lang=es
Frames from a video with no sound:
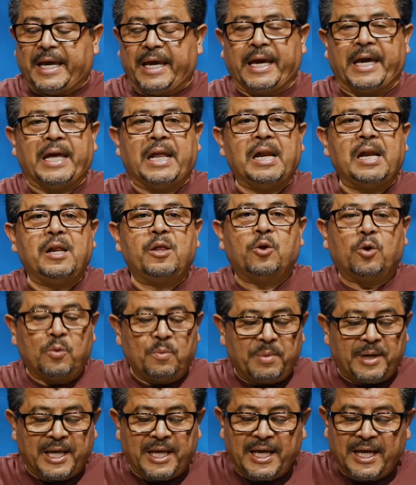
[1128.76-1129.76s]
el
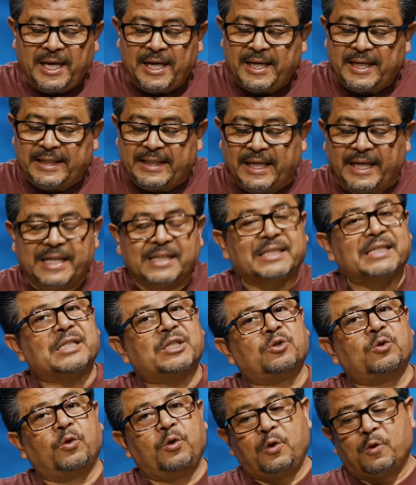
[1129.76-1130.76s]
nombre de este
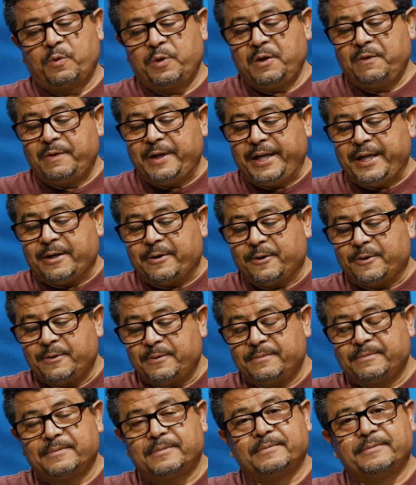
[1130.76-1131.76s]
estudio
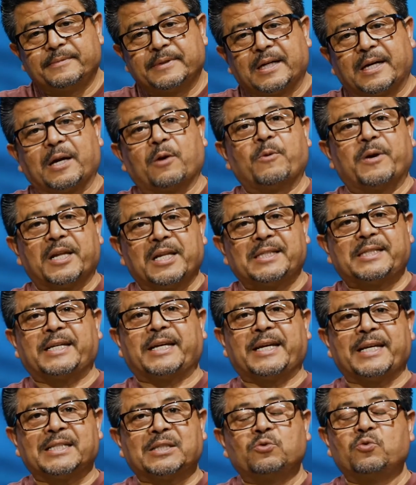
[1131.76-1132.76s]
bíblico,
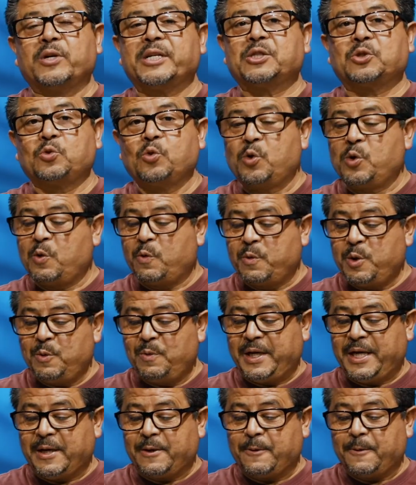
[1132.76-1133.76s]
recuérdese que es un estudio
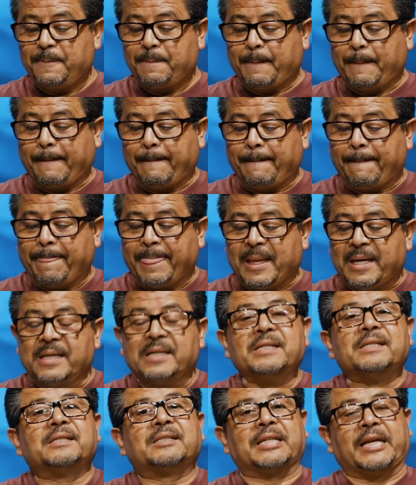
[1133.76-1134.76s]
bíblico,
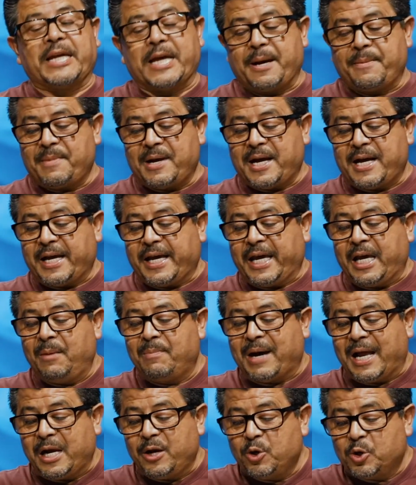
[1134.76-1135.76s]
se llama El
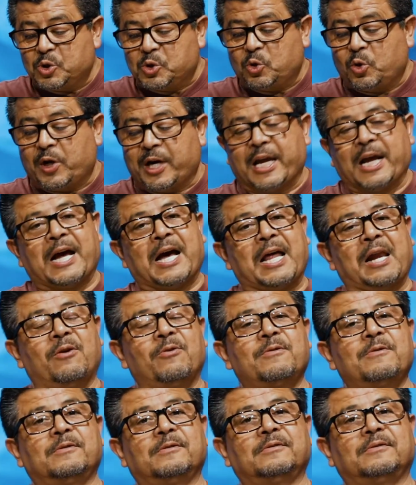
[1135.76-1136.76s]
valioso
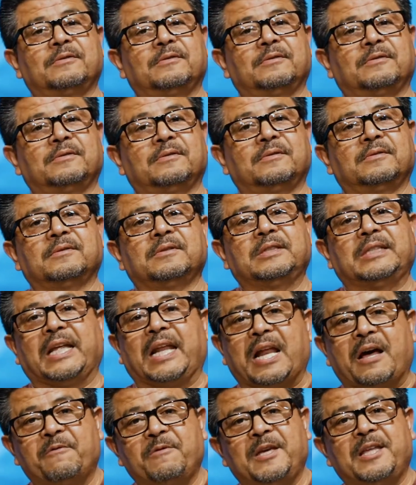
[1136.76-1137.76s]
regalo
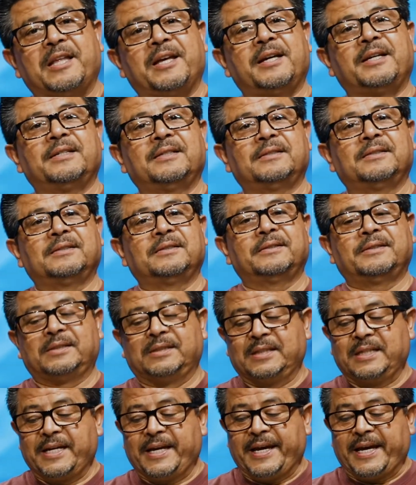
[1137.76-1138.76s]
de la vida.
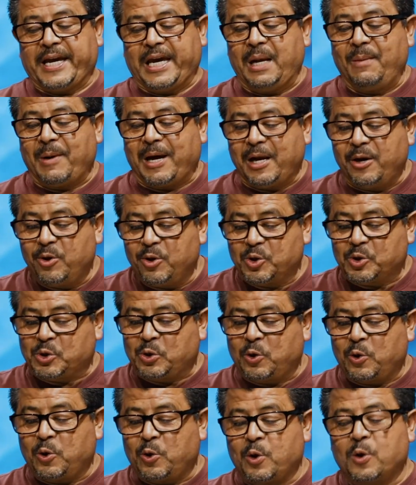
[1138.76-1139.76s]
El
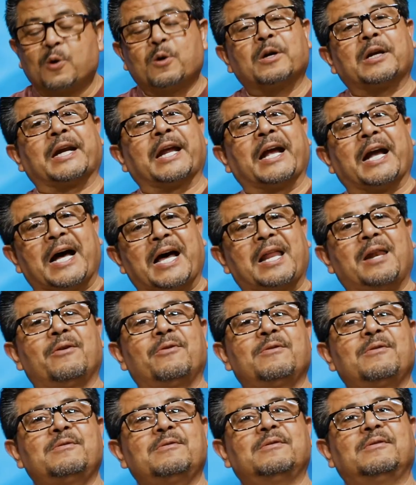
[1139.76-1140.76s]
valioso
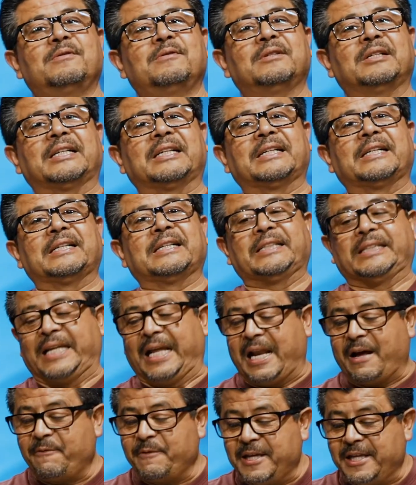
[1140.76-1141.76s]
regalo
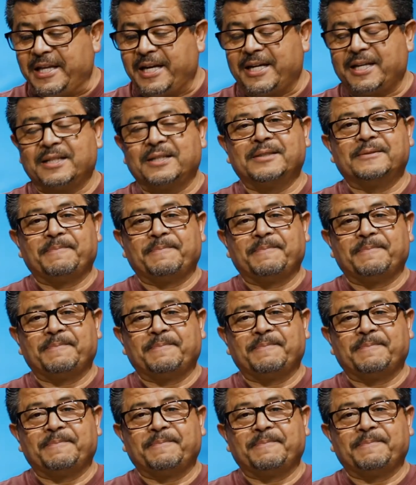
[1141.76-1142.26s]
de la vida.